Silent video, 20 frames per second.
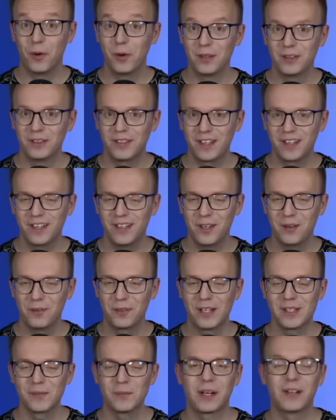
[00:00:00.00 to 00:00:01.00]
Вот такие у
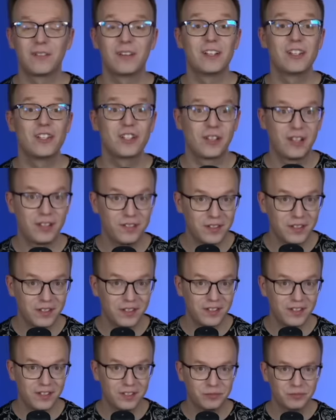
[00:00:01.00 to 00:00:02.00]
нас права
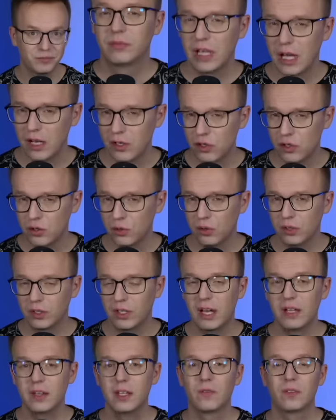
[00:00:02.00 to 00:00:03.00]
человека. Так что
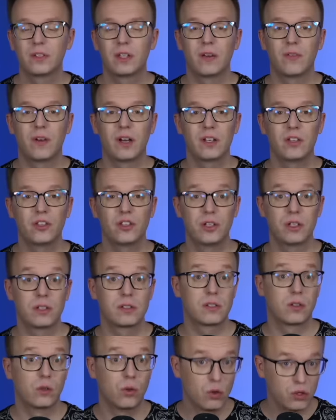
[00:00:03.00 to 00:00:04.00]
данного товарища
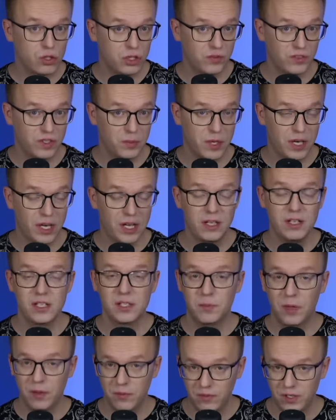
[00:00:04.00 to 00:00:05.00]
сложно в
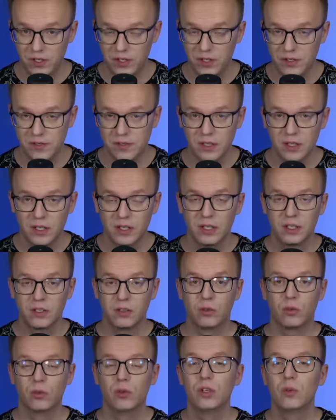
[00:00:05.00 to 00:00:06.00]
либерализме обвинить,
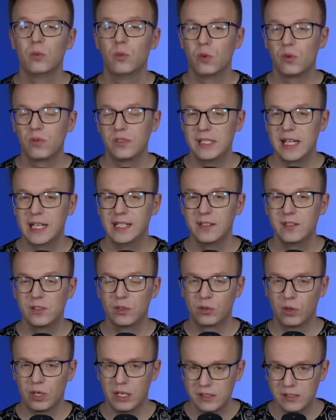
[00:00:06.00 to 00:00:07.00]
но ему вся эта
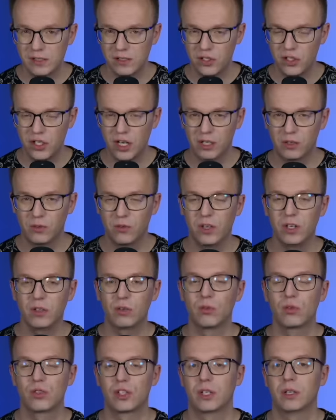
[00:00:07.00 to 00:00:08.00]
ситуация с Child Free
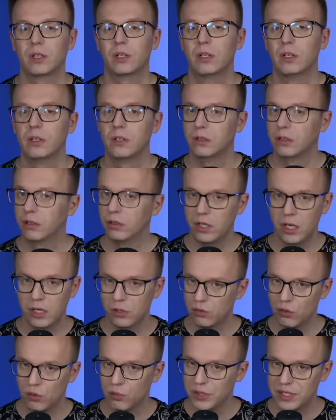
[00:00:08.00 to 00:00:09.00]
тоже не
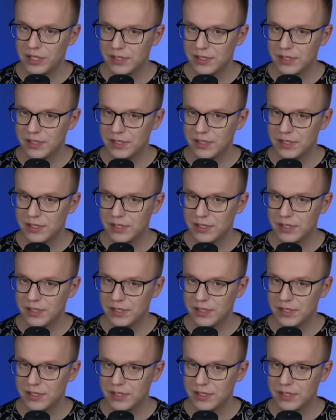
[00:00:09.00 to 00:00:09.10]
особо